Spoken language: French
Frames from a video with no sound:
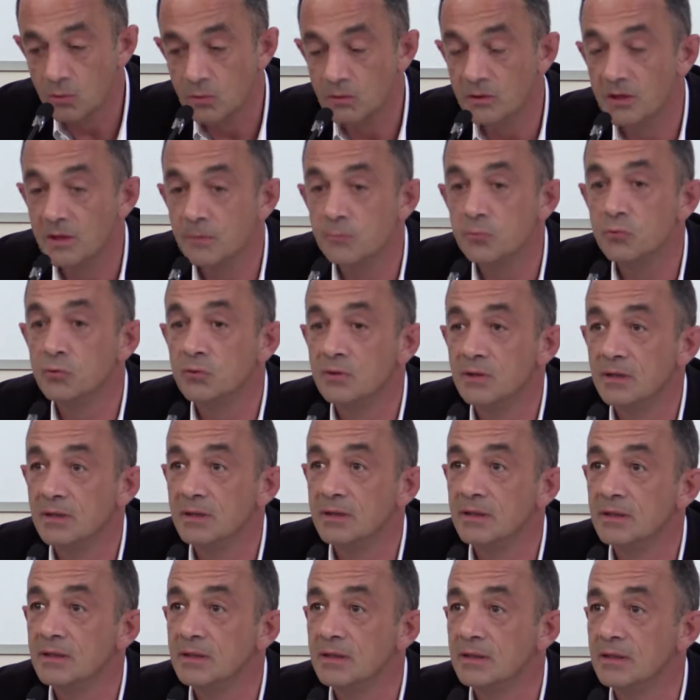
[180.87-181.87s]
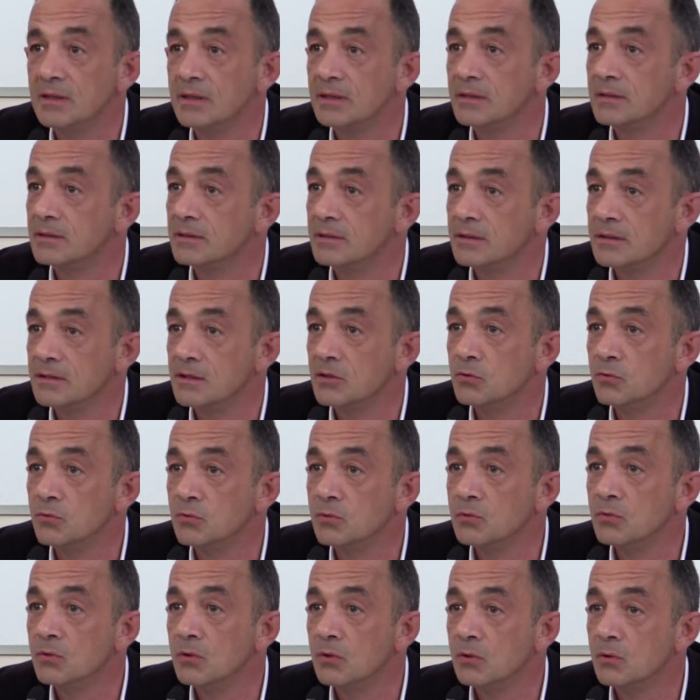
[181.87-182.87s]
débuter des,
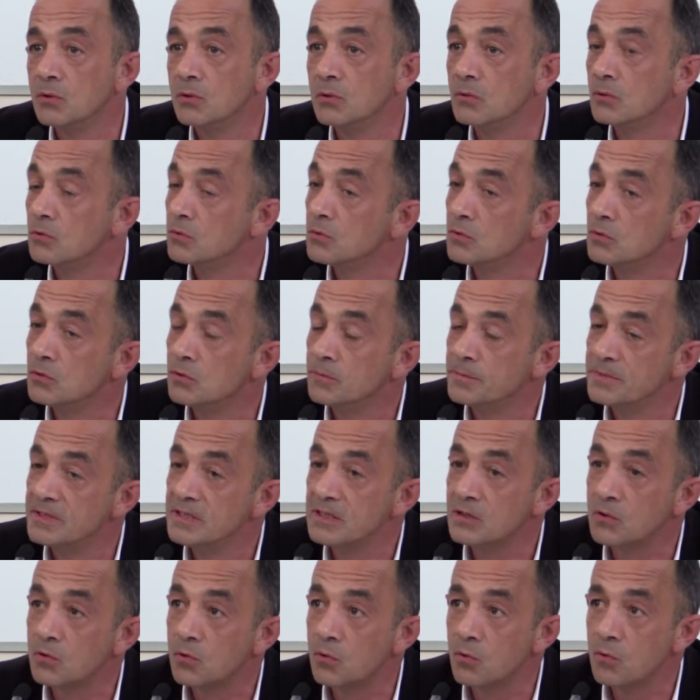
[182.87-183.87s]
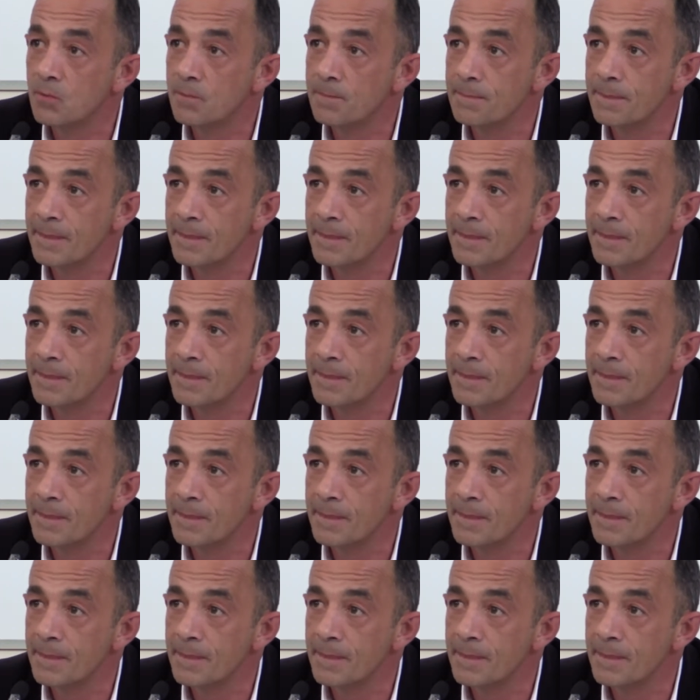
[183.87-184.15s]
études de psycho.